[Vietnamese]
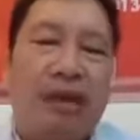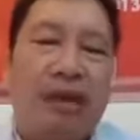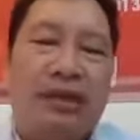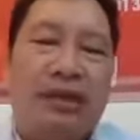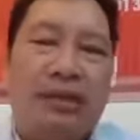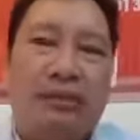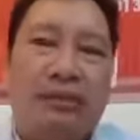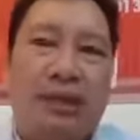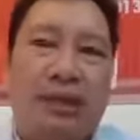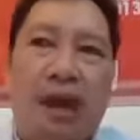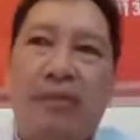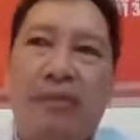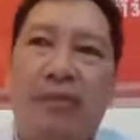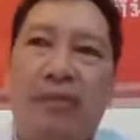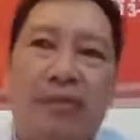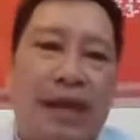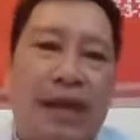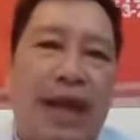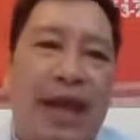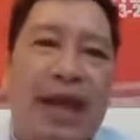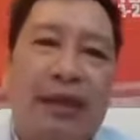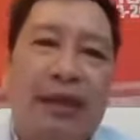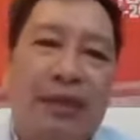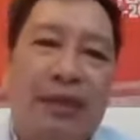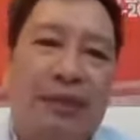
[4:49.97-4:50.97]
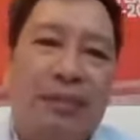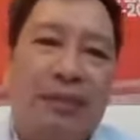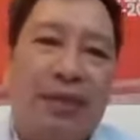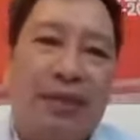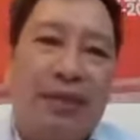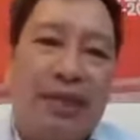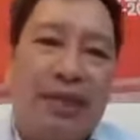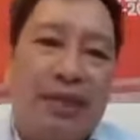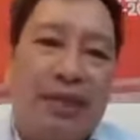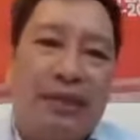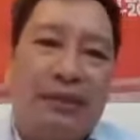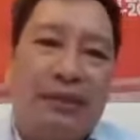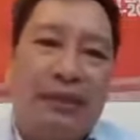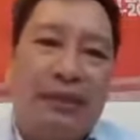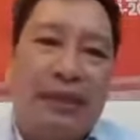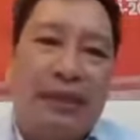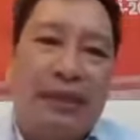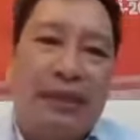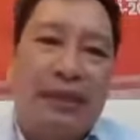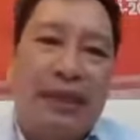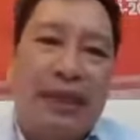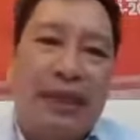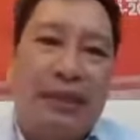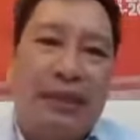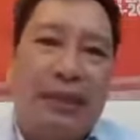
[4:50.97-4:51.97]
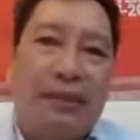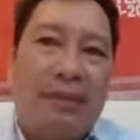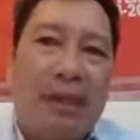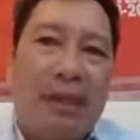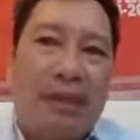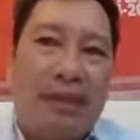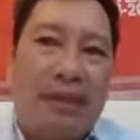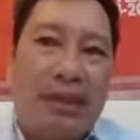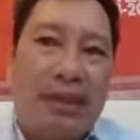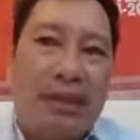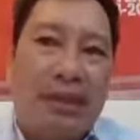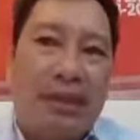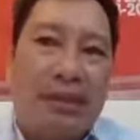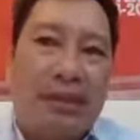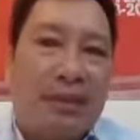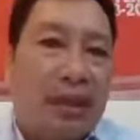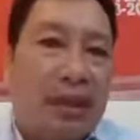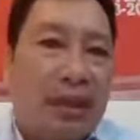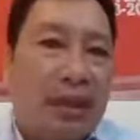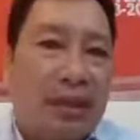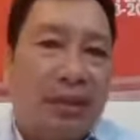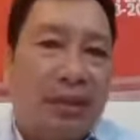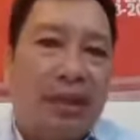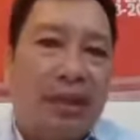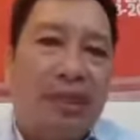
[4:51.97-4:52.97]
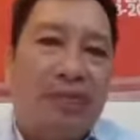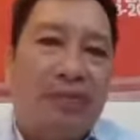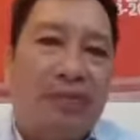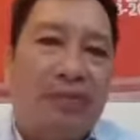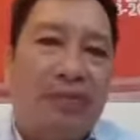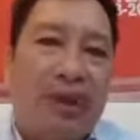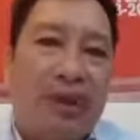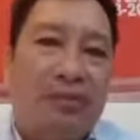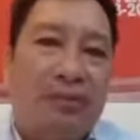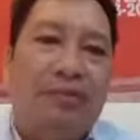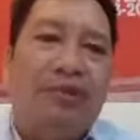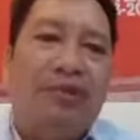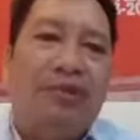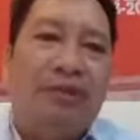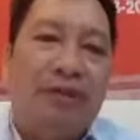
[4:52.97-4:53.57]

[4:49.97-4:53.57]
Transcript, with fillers: ở trong đó một cái hệ thống miễn dịch những cái tế bào miễn dịch rất là nhiều 70%